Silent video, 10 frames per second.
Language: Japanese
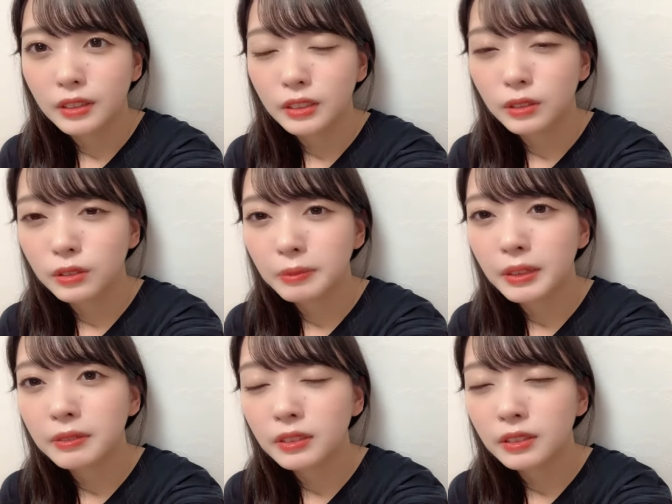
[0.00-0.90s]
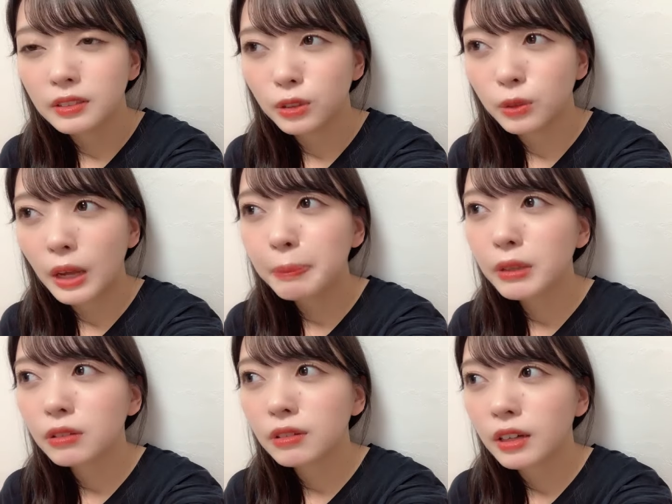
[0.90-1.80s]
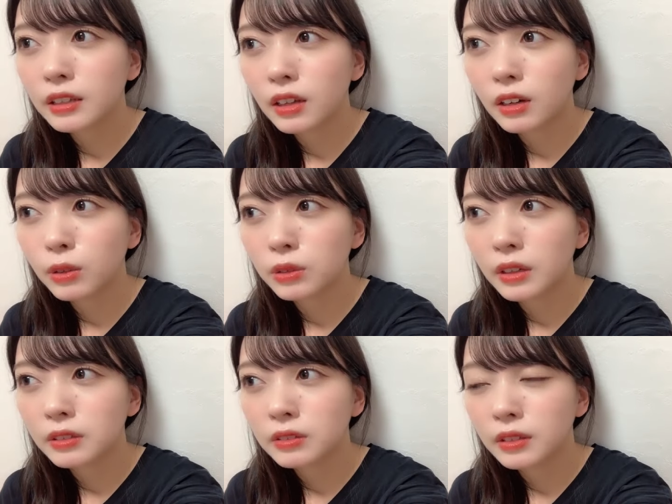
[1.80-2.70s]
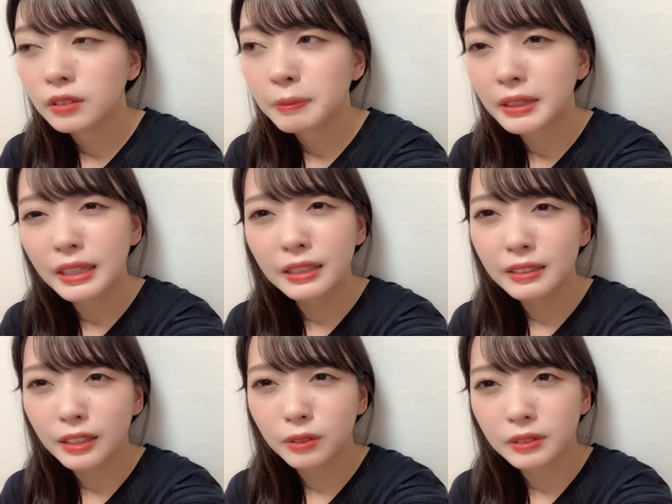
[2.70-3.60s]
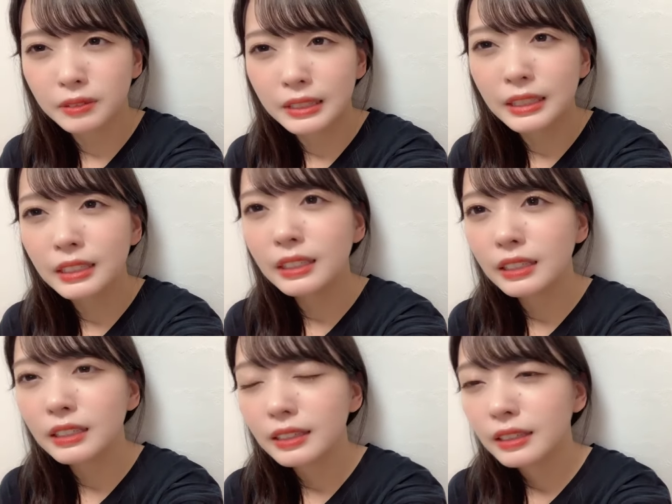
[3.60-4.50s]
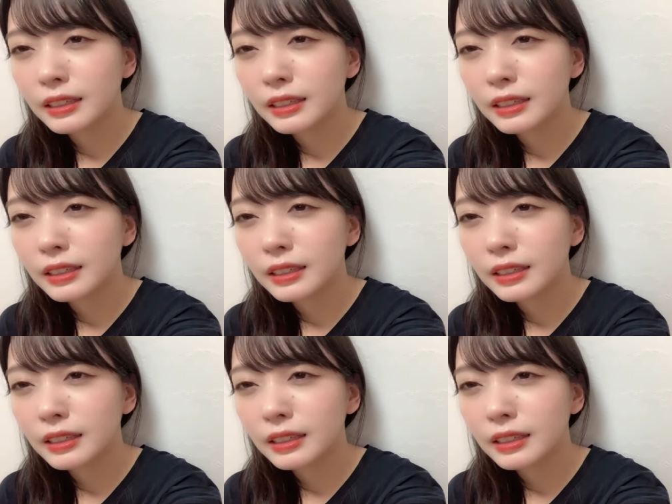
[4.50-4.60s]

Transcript: そうまあその iPad 変えたらこ、まあ、なんあのギリギリ